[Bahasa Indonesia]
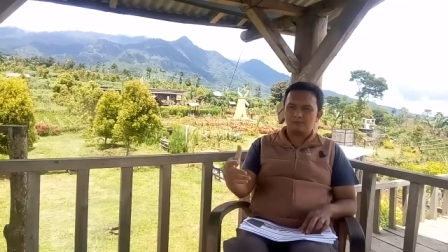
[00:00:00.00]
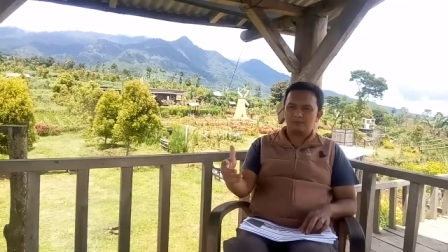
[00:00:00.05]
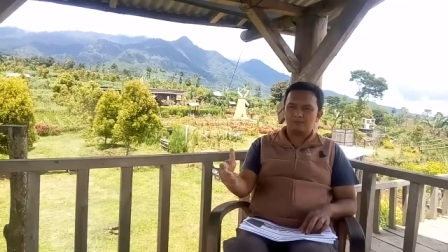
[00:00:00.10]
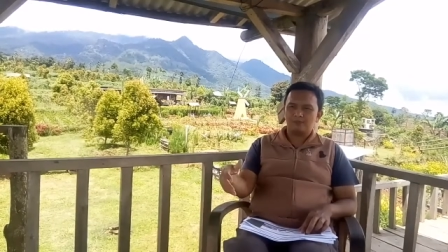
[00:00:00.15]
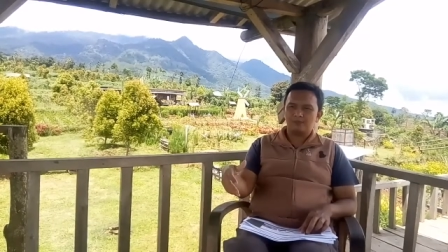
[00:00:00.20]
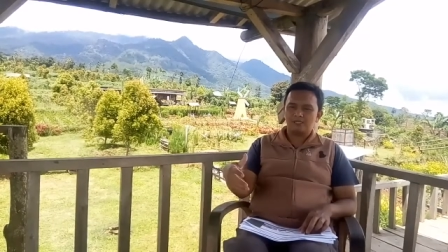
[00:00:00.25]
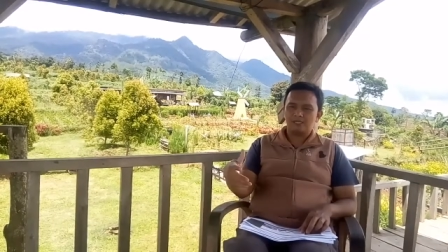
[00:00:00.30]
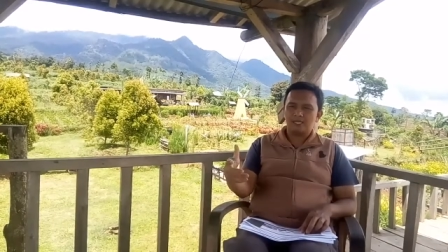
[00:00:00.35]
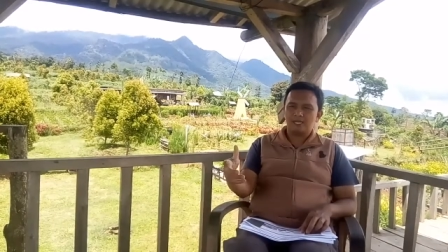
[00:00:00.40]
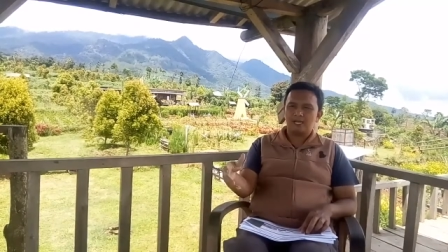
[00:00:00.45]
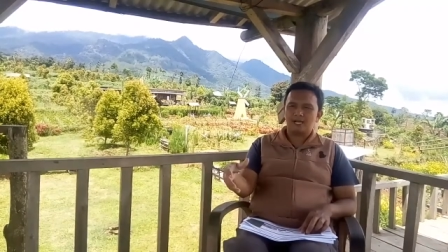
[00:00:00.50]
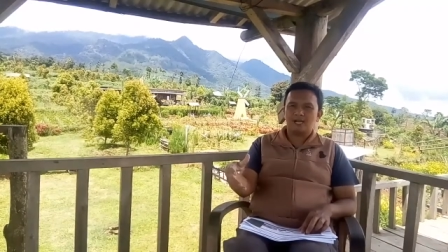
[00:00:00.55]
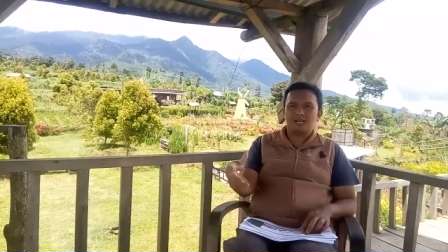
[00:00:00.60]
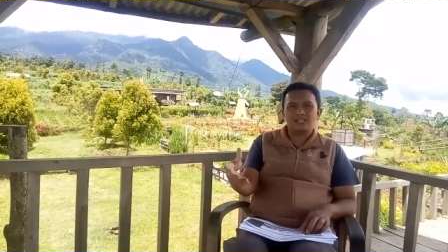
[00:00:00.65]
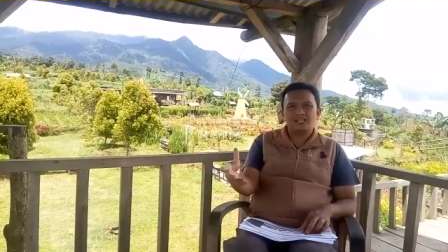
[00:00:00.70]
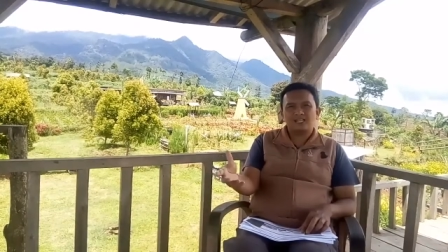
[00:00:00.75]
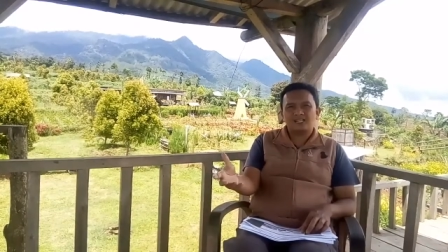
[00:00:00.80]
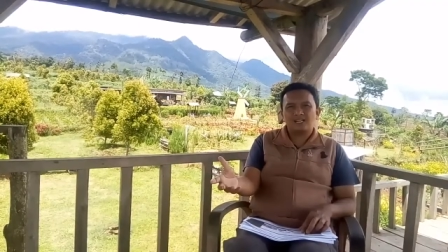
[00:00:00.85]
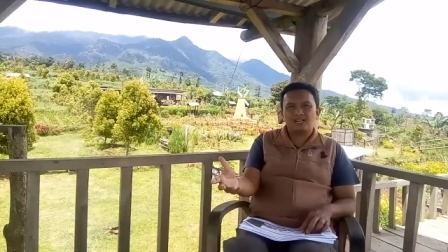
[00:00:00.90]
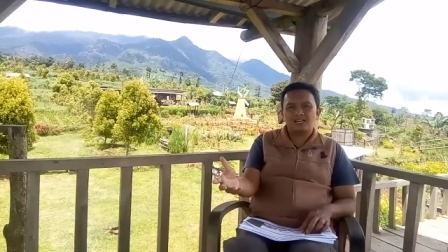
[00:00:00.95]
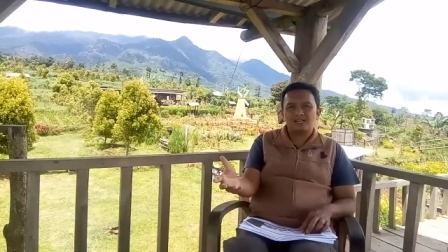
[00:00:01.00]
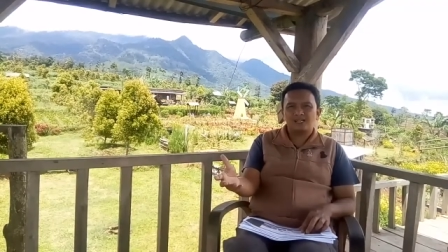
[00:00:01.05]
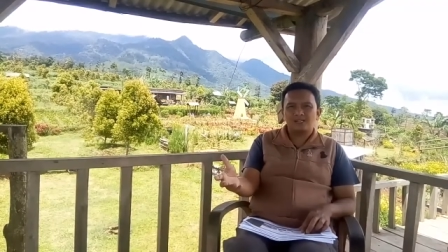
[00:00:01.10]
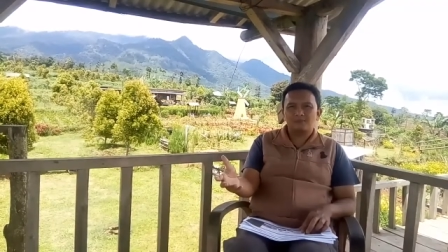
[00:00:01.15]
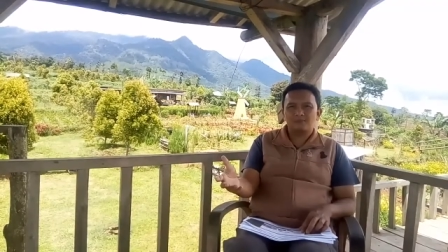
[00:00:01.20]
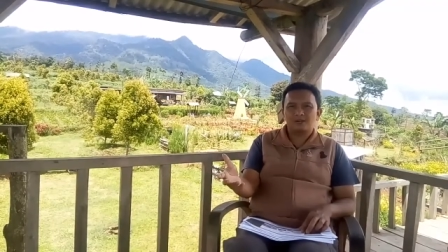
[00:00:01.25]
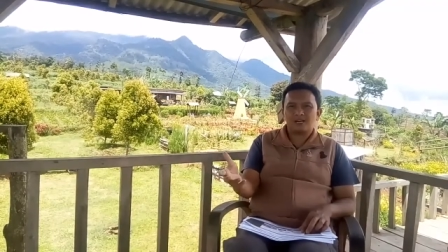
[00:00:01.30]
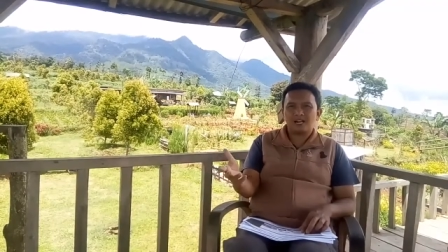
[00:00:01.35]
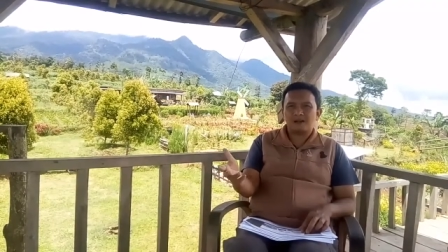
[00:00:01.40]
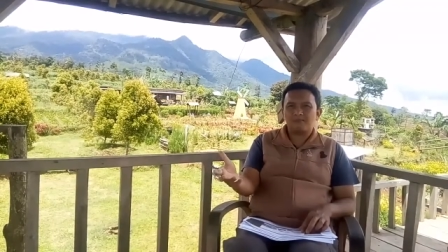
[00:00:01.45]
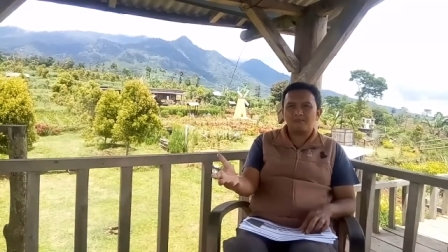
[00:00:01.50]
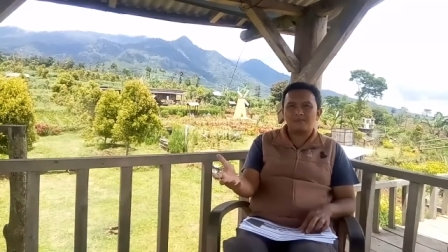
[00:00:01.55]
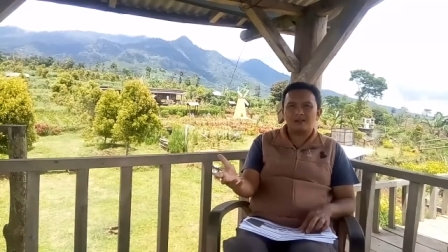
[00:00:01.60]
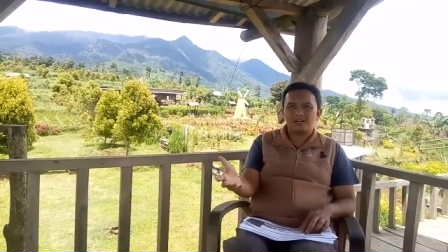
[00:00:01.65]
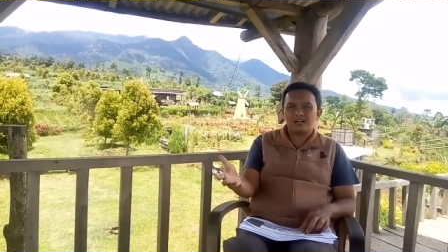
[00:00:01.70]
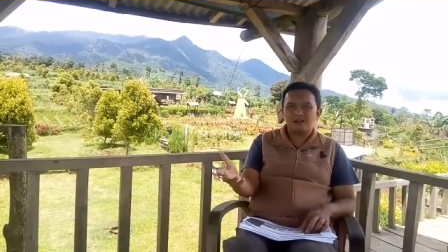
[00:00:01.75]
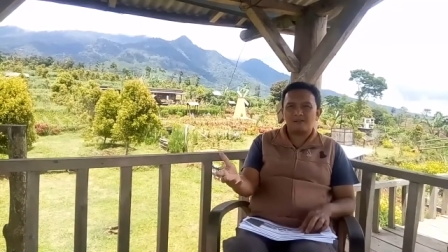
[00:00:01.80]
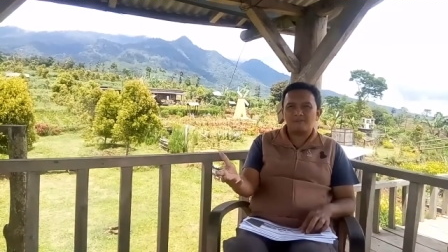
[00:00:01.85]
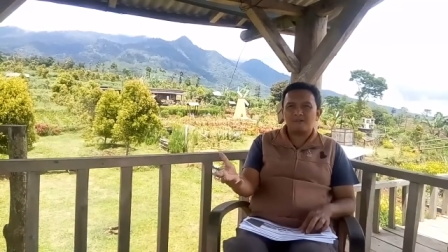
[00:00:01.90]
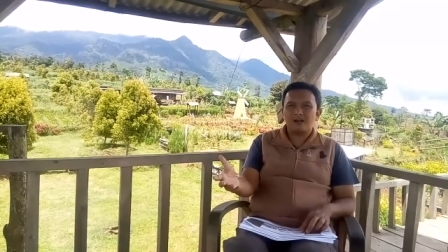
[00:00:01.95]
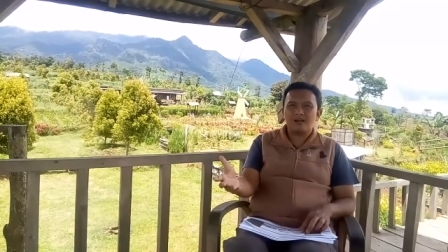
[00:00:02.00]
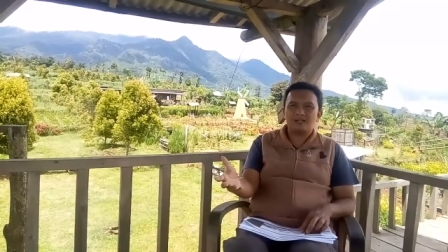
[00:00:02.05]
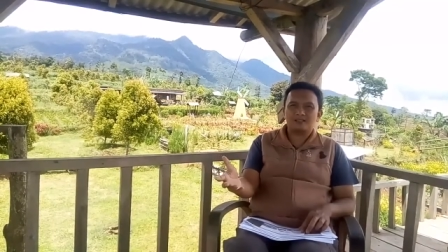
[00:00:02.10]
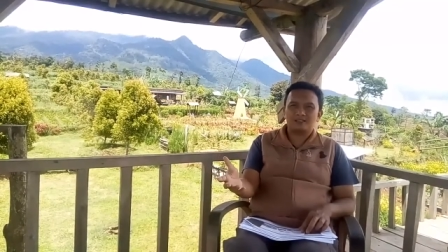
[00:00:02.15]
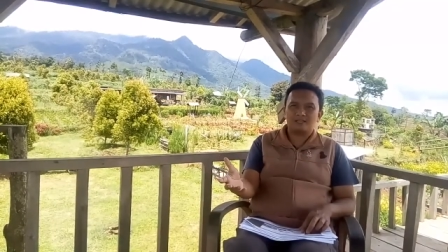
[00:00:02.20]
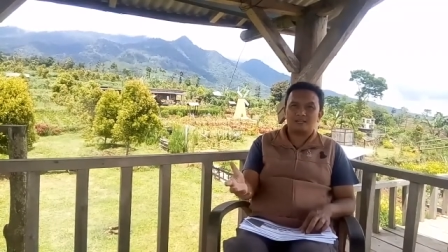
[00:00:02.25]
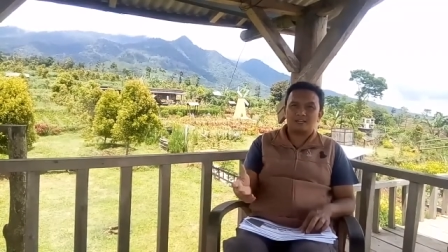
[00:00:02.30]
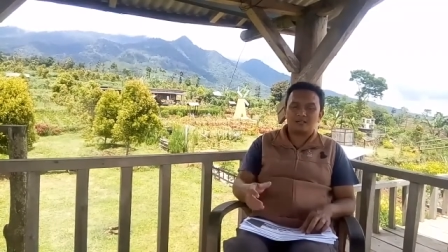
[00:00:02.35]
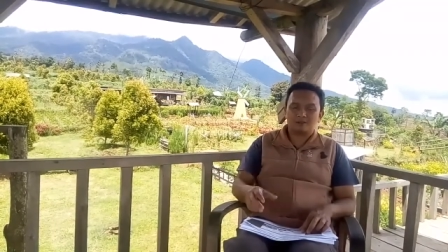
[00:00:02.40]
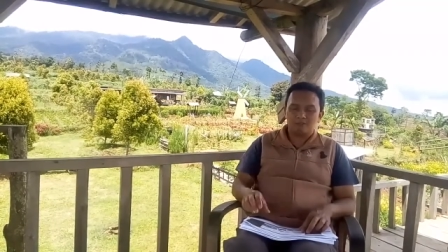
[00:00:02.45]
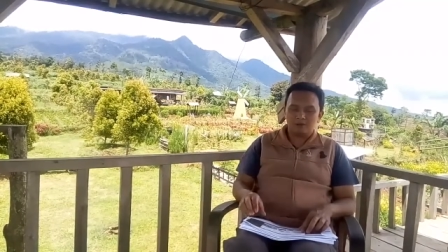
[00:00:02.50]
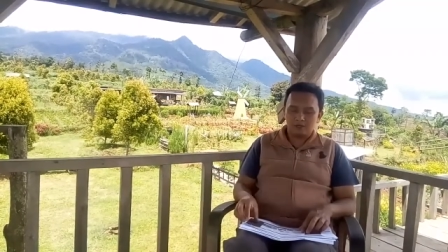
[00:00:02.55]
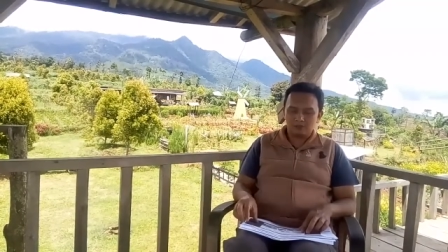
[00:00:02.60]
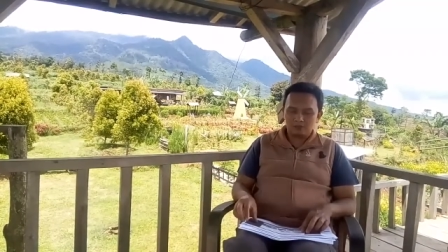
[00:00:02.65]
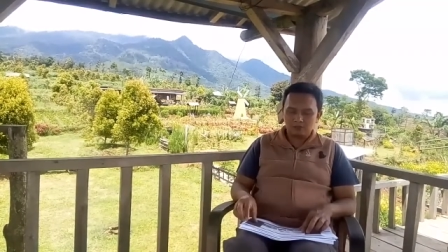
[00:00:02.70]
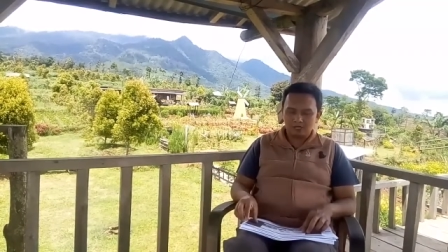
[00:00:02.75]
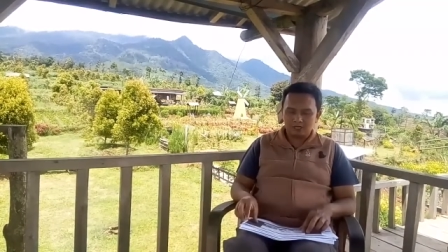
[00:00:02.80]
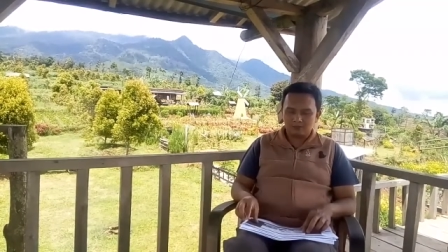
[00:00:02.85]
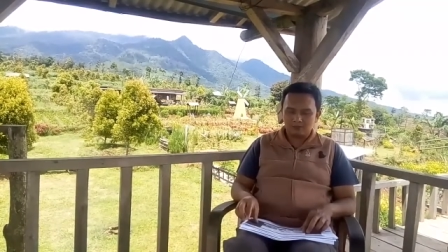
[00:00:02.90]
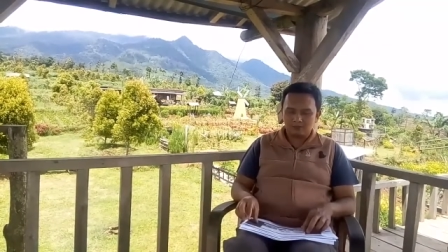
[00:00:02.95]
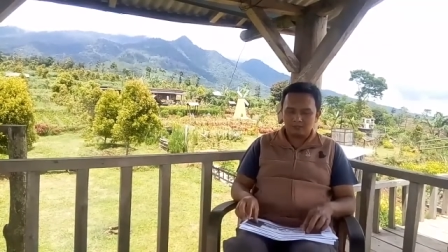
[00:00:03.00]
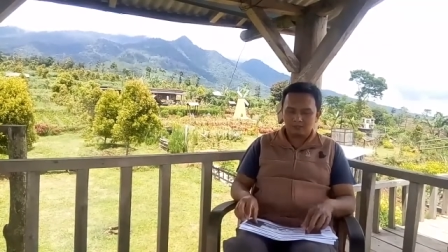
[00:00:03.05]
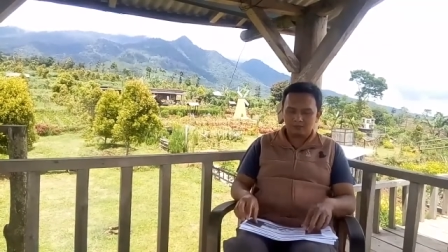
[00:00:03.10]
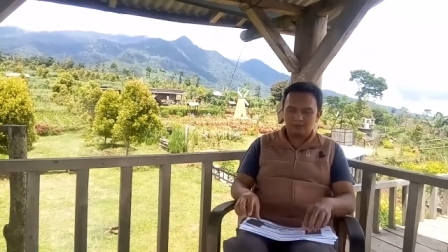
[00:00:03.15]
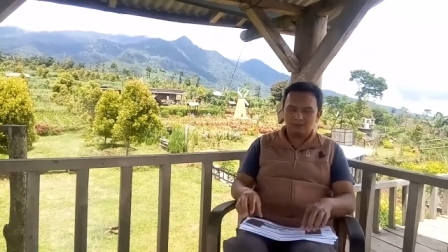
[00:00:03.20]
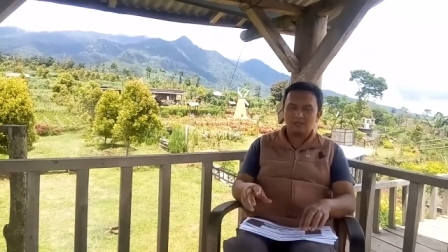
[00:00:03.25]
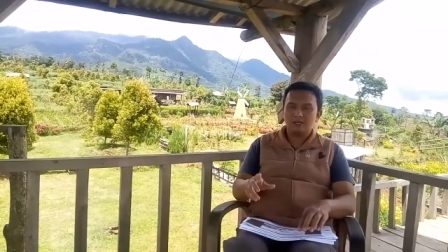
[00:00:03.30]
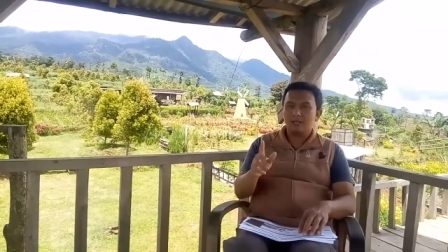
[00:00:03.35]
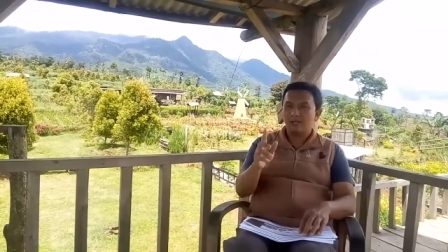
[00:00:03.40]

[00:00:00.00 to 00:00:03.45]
menyehatkan, meram, ramah terhadap lingkungan begitu.